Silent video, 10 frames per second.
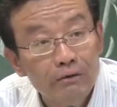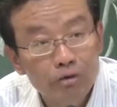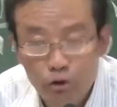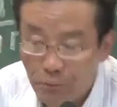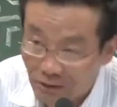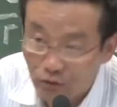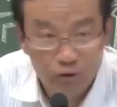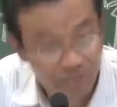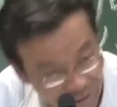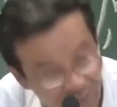幸运嘛，他
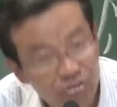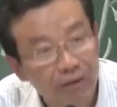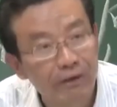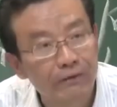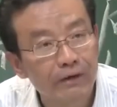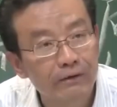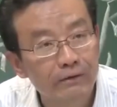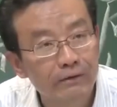说他也承认的，